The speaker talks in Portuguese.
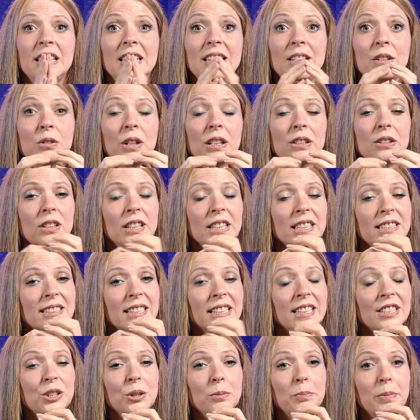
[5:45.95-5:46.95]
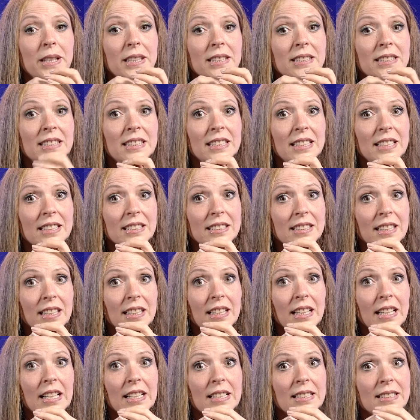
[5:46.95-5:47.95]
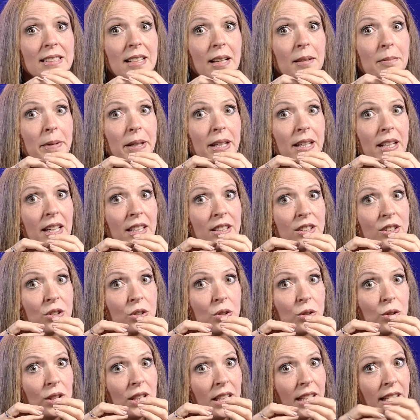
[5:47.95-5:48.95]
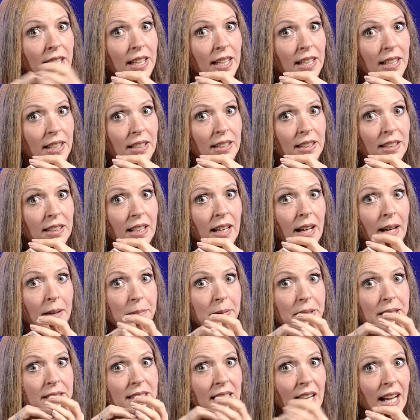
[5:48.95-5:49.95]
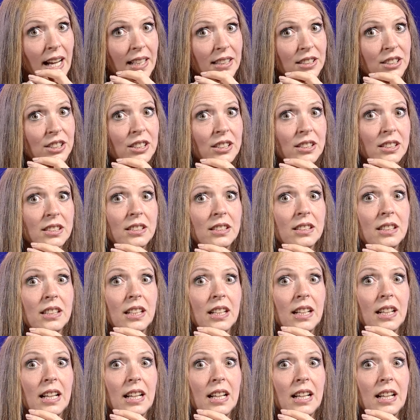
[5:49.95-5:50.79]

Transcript: que o adolescente precisa saber escolher amizades.